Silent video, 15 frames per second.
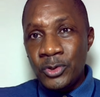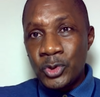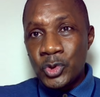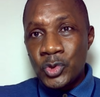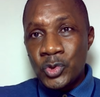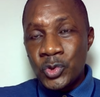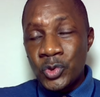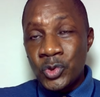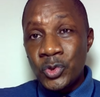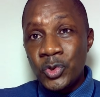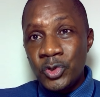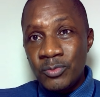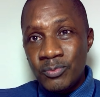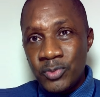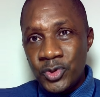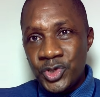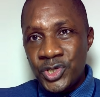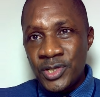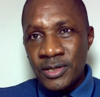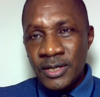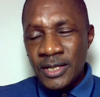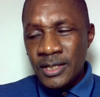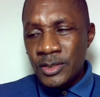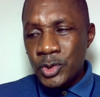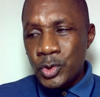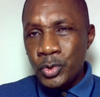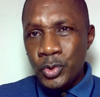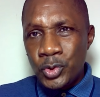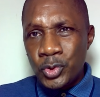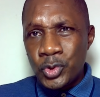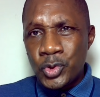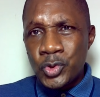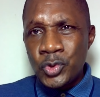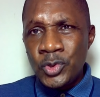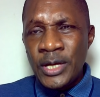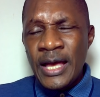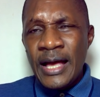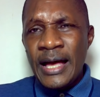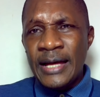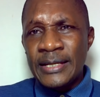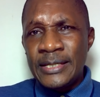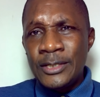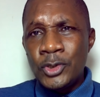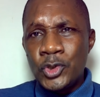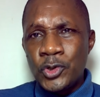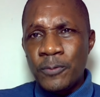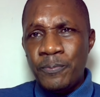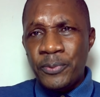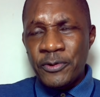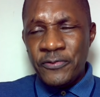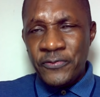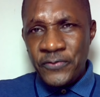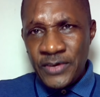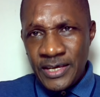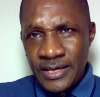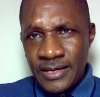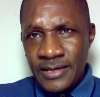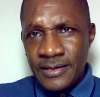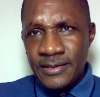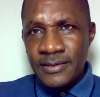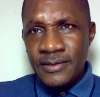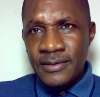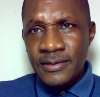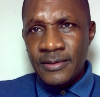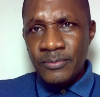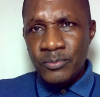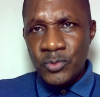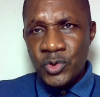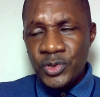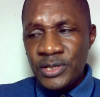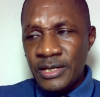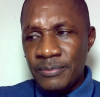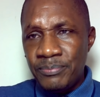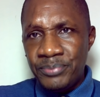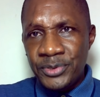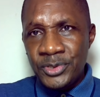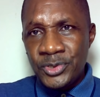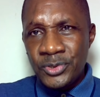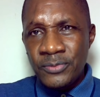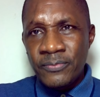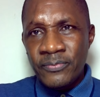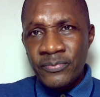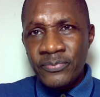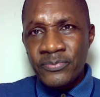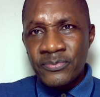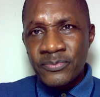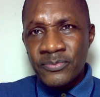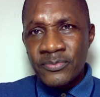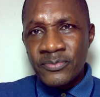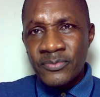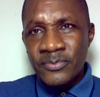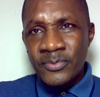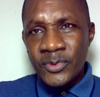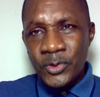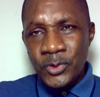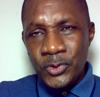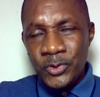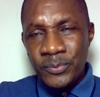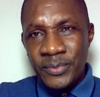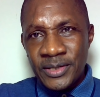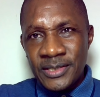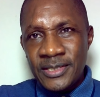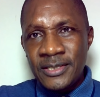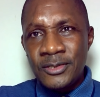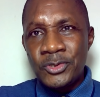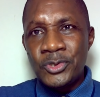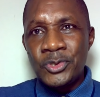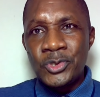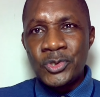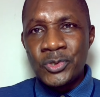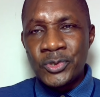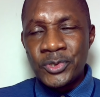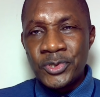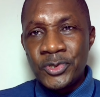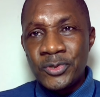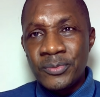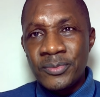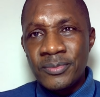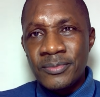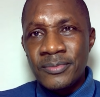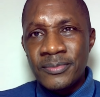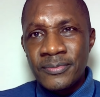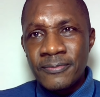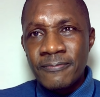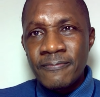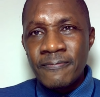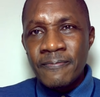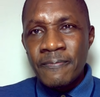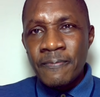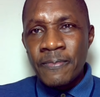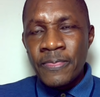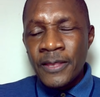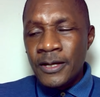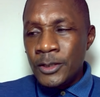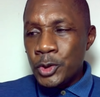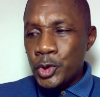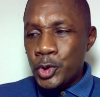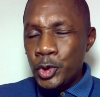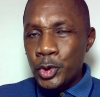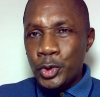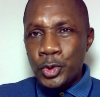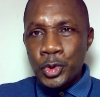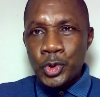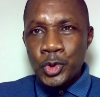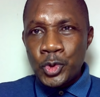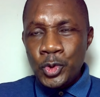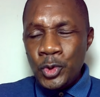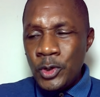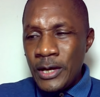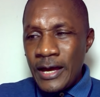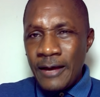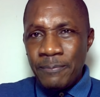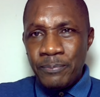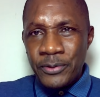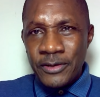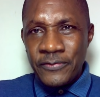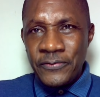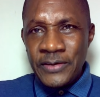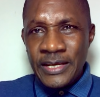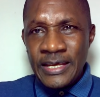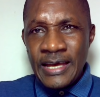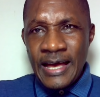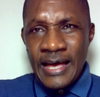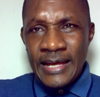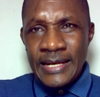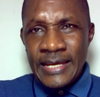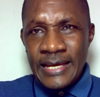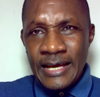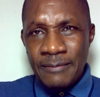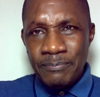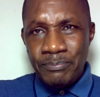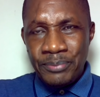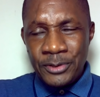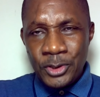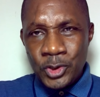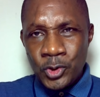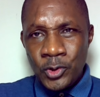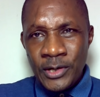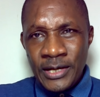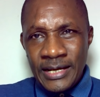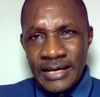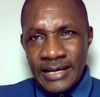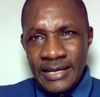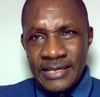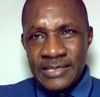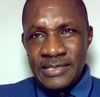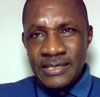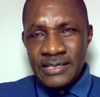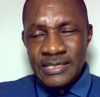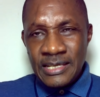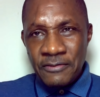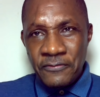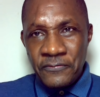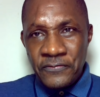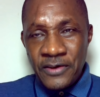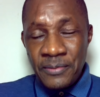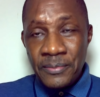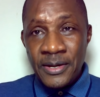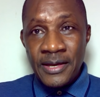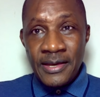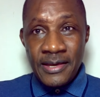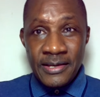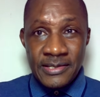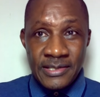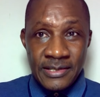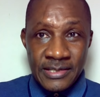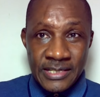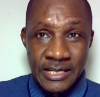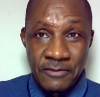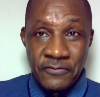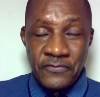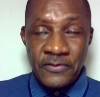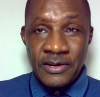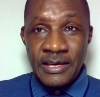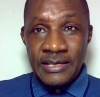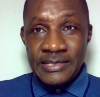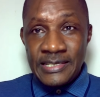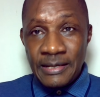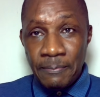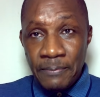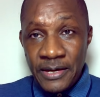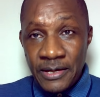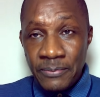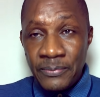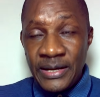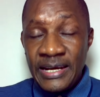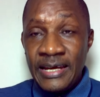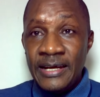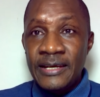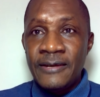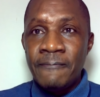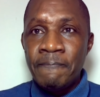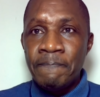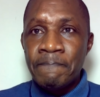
de Soro une bouchée. Soul Soul a dit Je préfère mourir en prison que de mentir sur Soro Guillaume. tout a préféré aller en prison, laissant sa femme et ses enfants, sa mère malade,